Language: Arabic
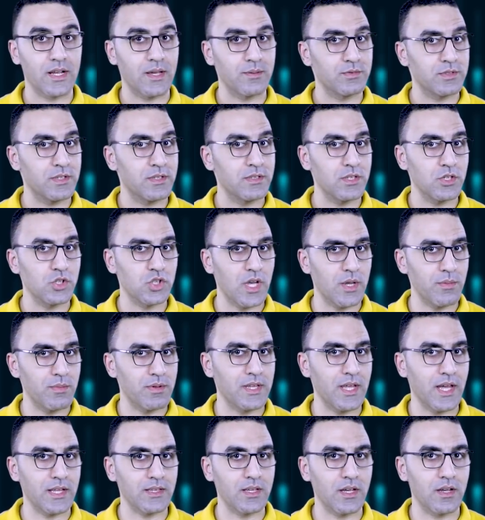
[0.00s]
خمسة الشاي
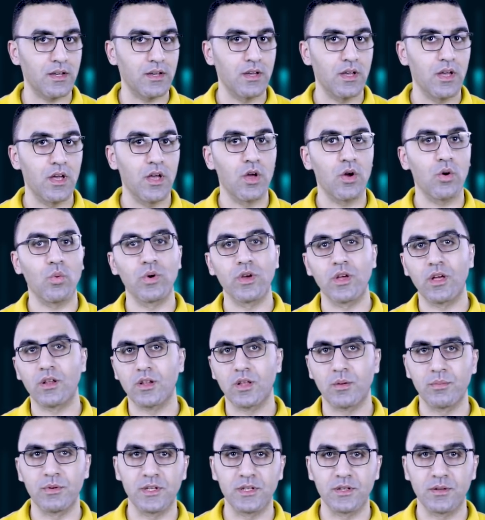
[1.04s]
بتاعتك
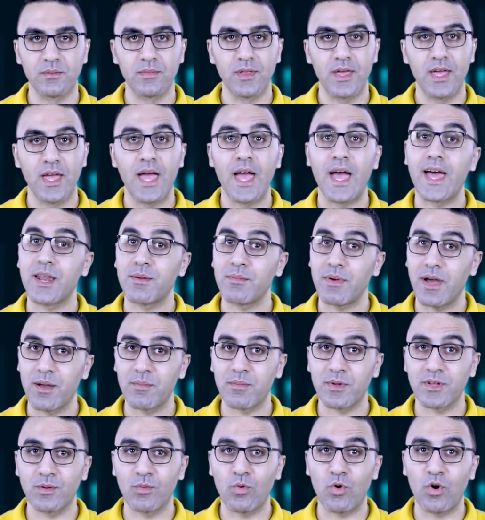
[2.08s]
ويلا بينا انا
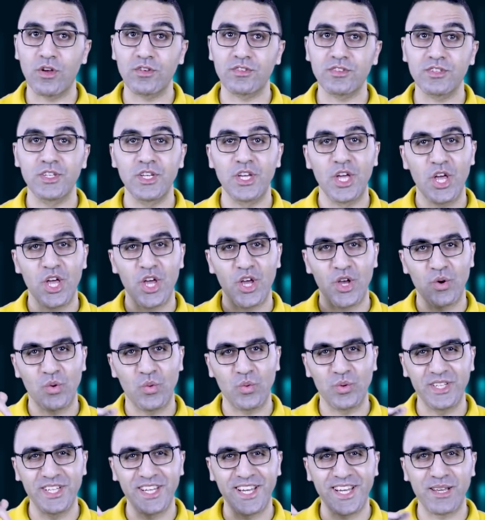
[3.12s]
محمد ابو عاصي
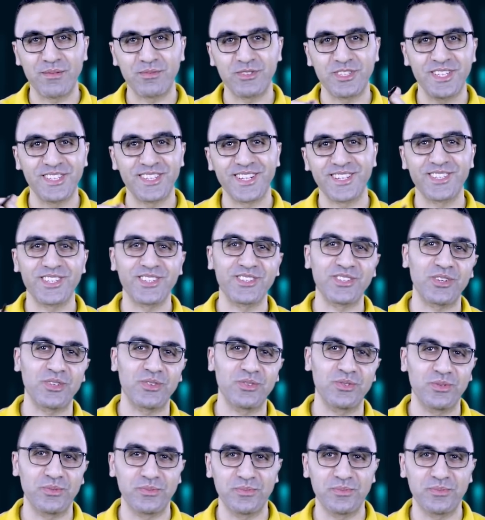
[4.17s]
ودي خمسة اقتصاد